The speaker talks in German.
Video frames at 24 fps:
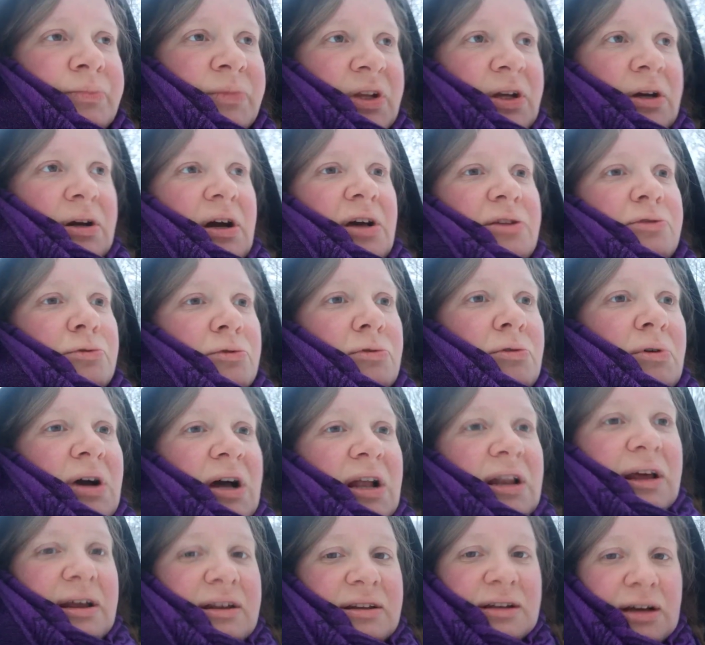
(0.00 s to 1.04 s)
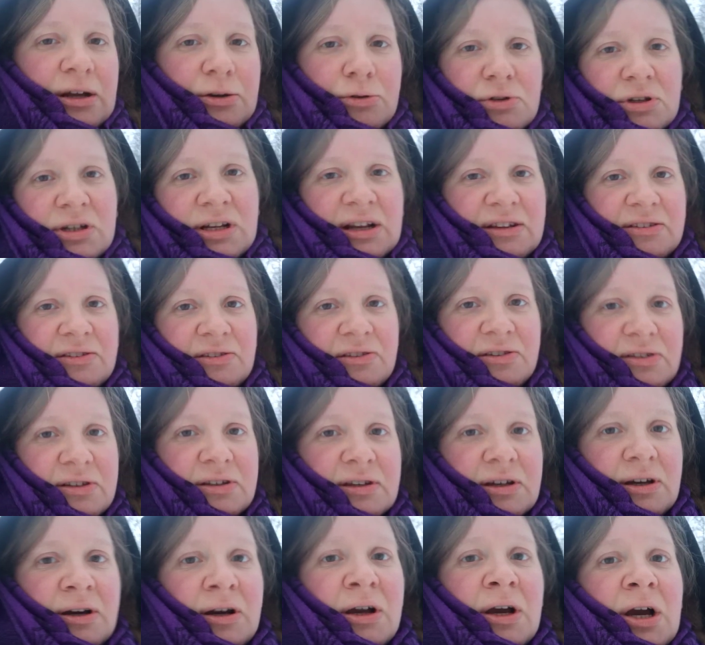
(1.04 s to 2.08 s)
Ja, also allein dadurch lassen sich
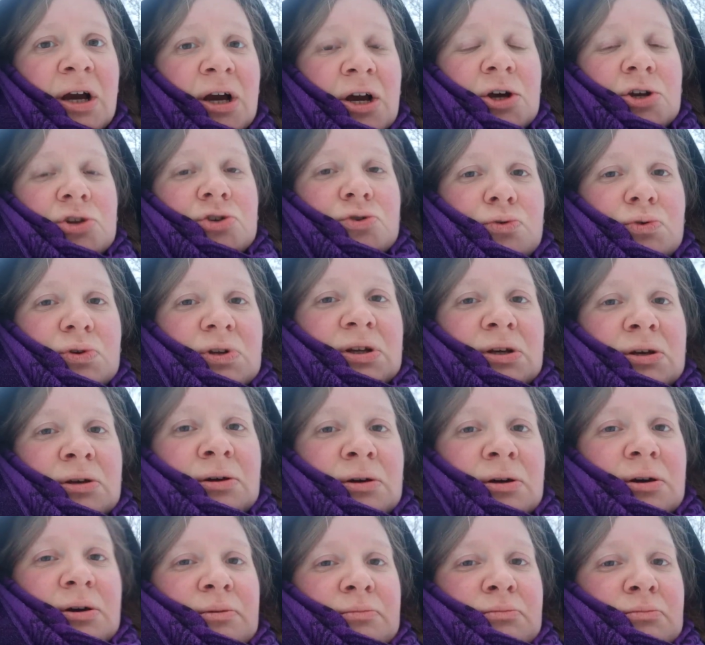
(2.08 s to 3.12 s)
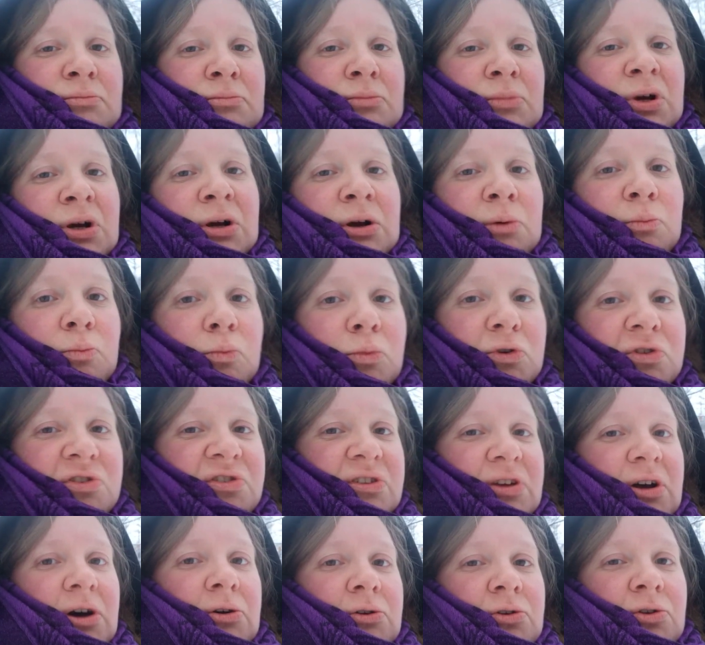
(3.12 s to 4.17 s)
ja schöne ähm,
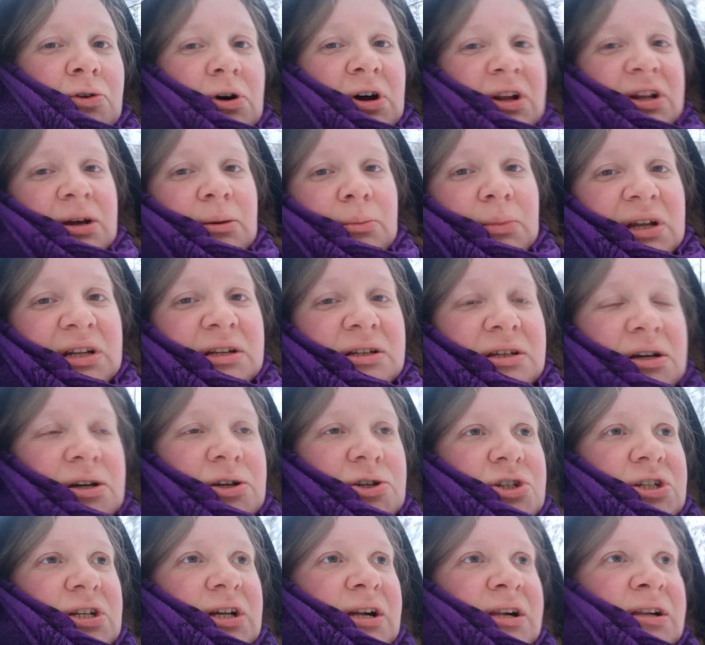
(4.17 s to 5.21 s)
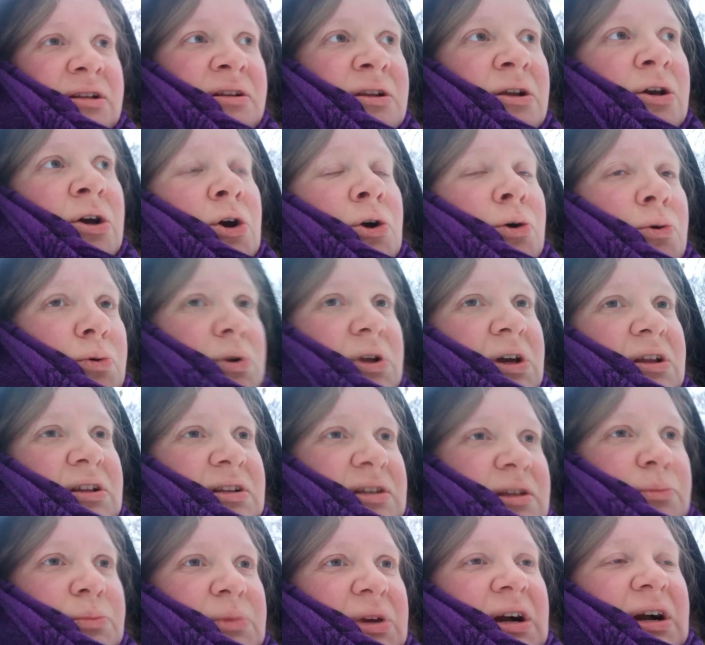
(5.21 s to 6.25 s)
Muster und Ornamente erstellen oder
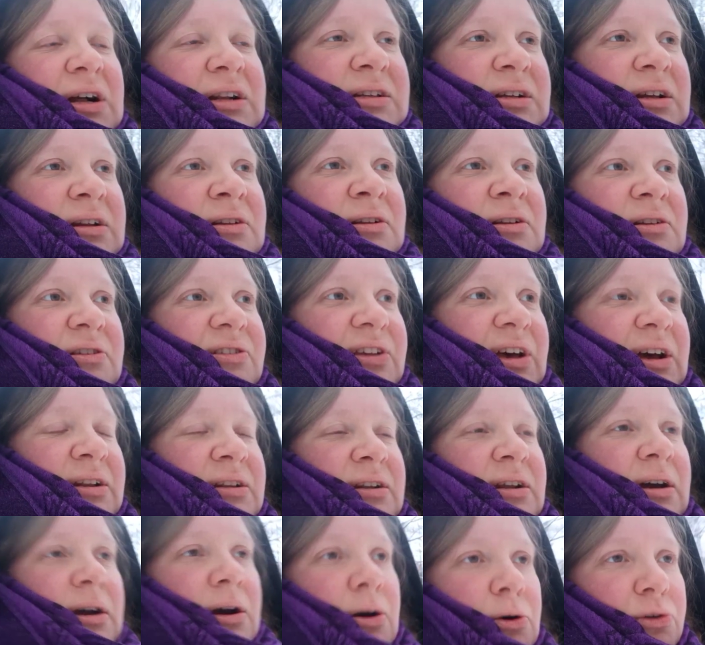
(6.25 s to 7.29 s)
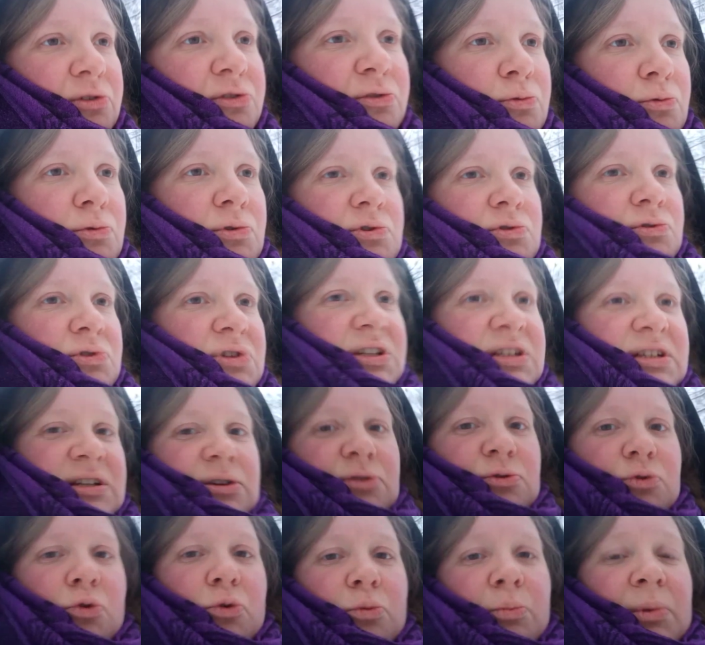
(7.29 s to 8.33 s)
indem ihr halt dann Sachen da rausholt und die
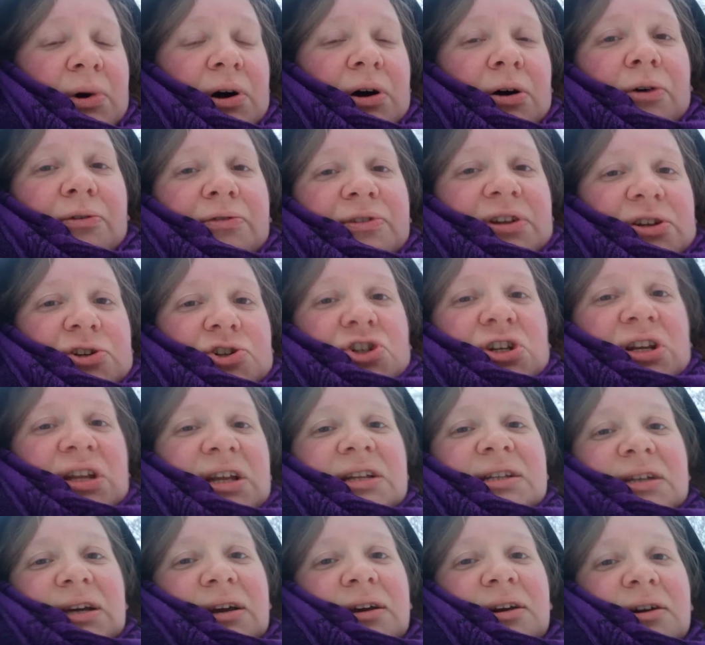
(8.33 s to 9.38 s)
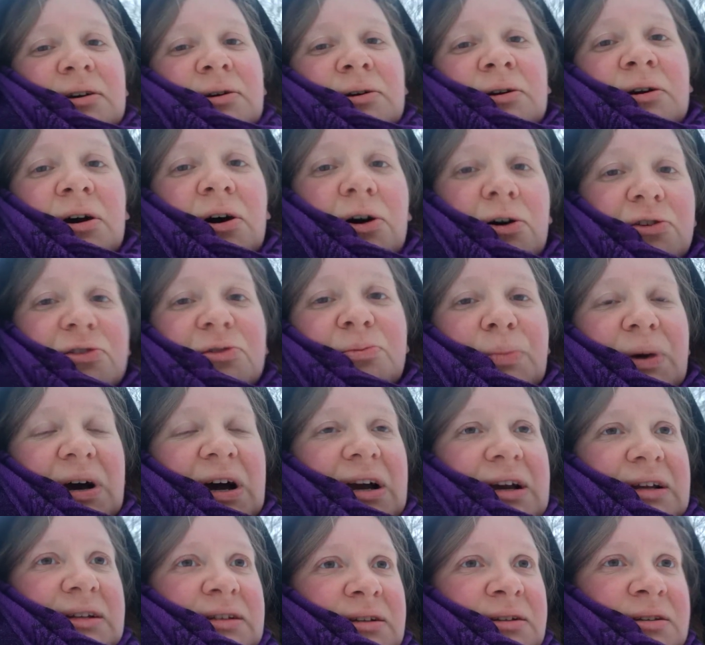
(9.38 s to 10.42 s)
dann oben auf der Schneedecke
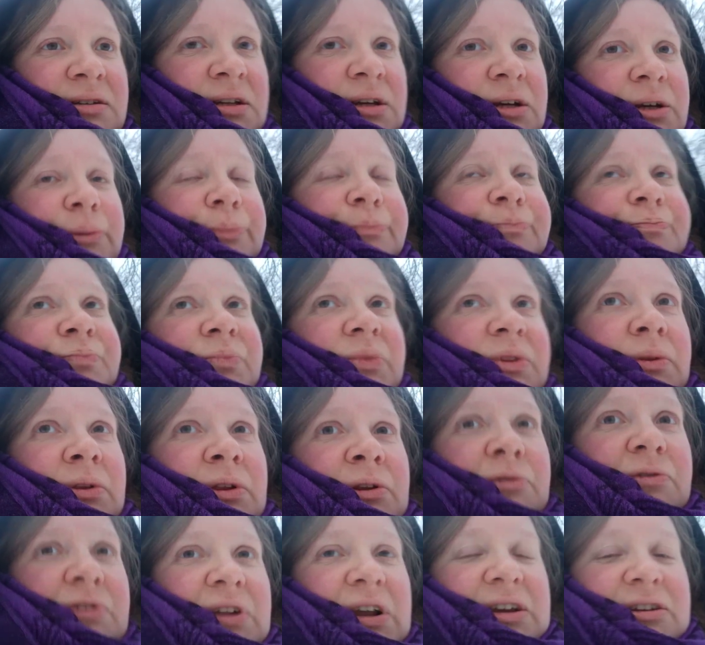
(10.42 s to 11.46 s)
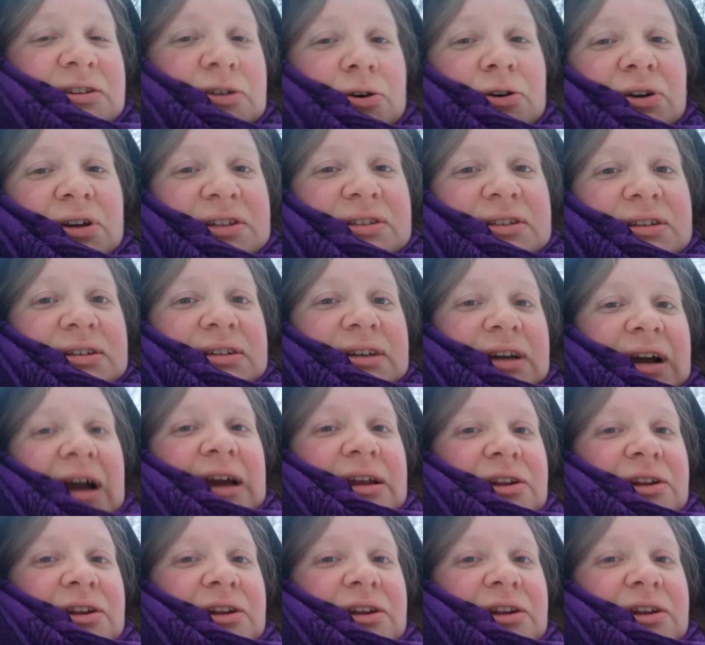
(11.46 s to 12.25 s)
ausbreitet, hm, vielleicht auch richtig